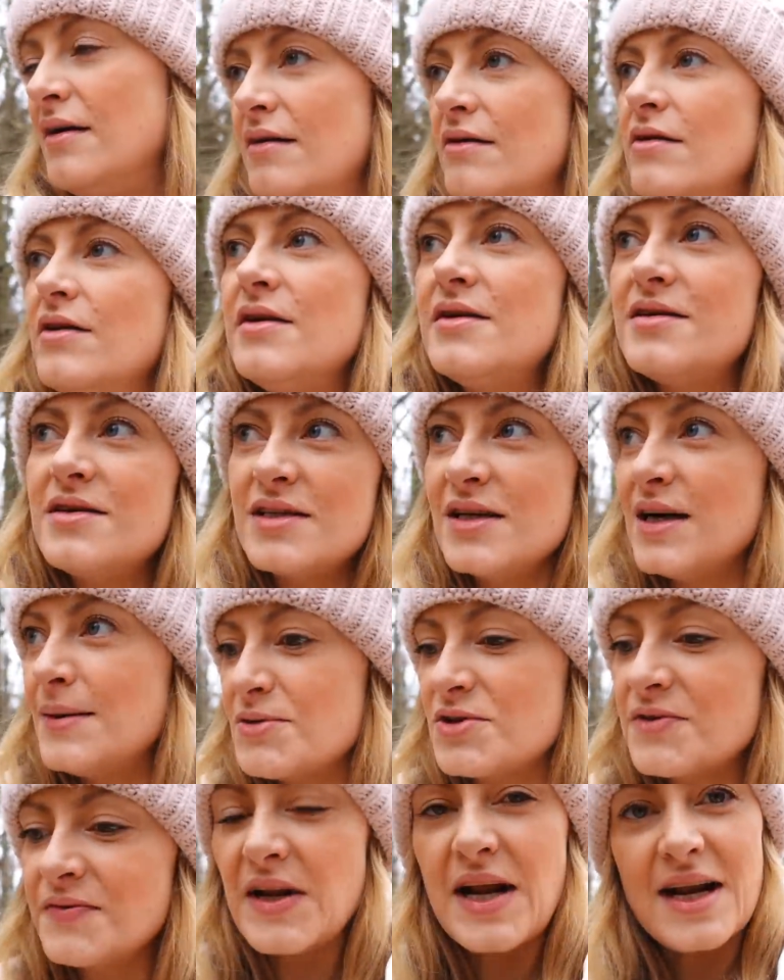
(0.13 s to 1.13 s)
Und ich
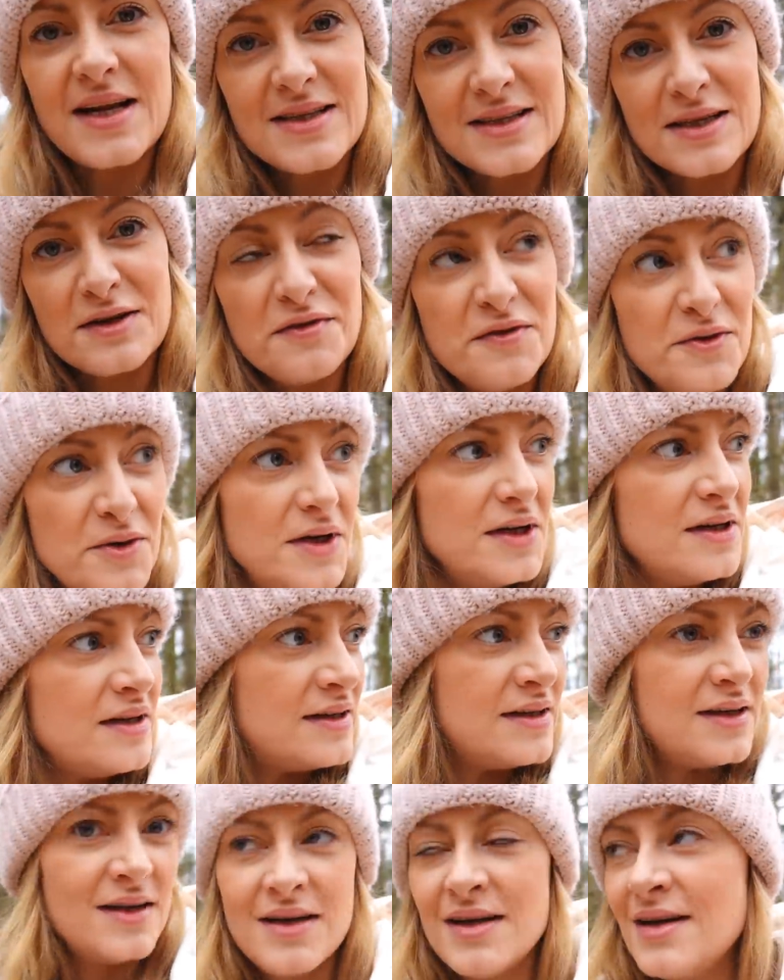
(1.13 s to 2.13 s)
habe schon wieder das Gefühl,
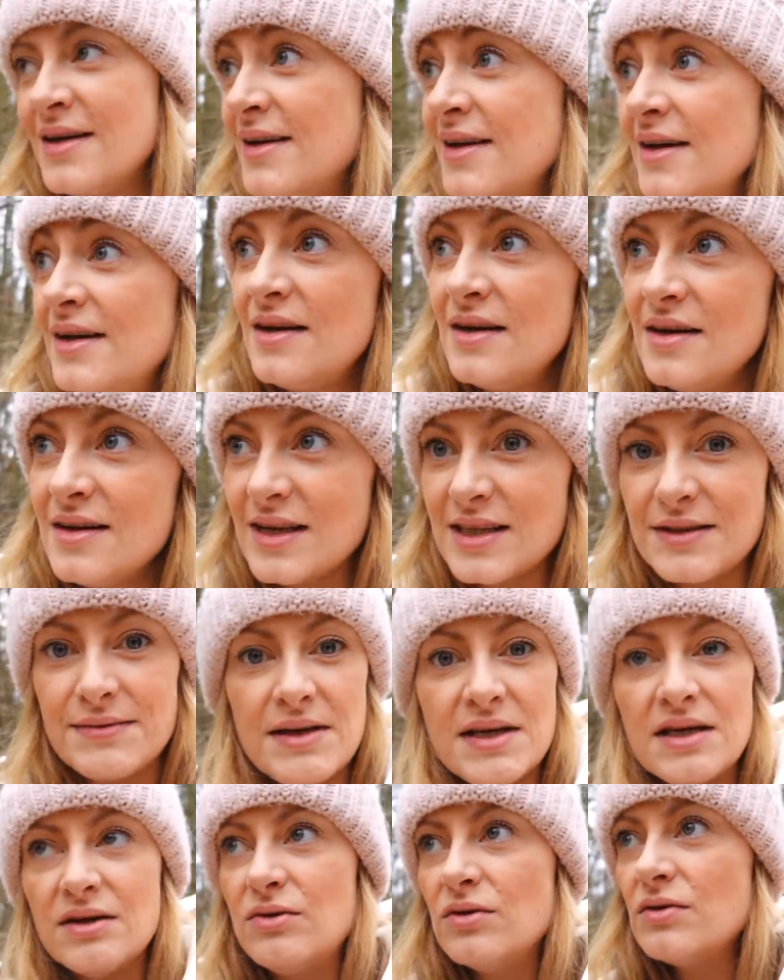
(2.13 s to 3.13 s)
dass
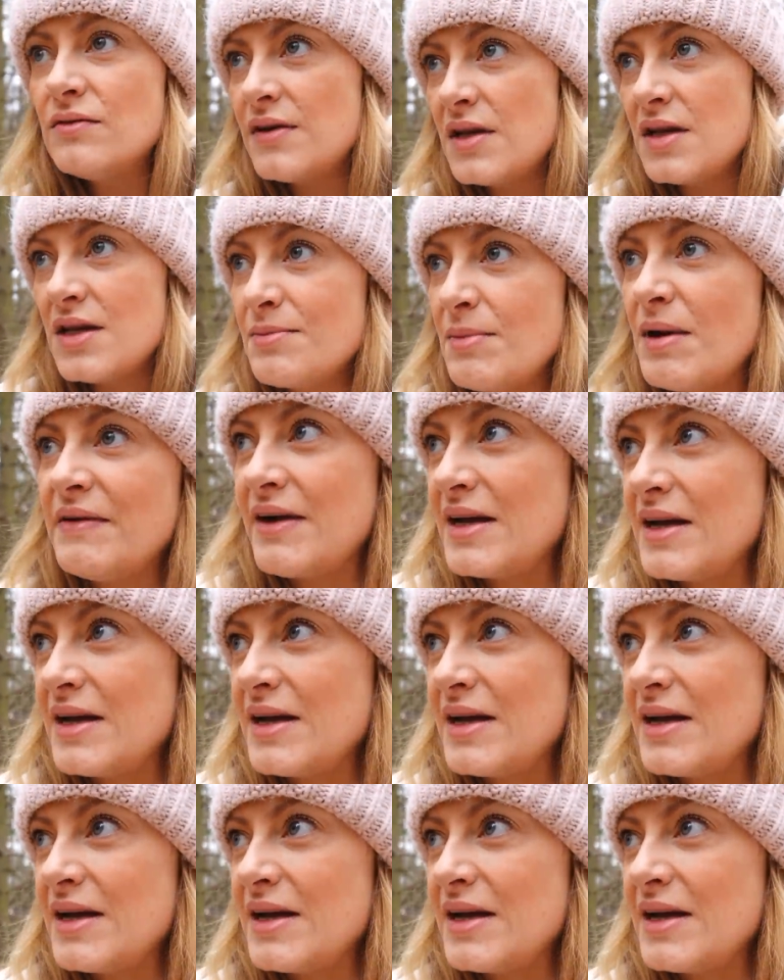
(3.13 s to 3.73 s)
wir hier irgendwann nicht mehr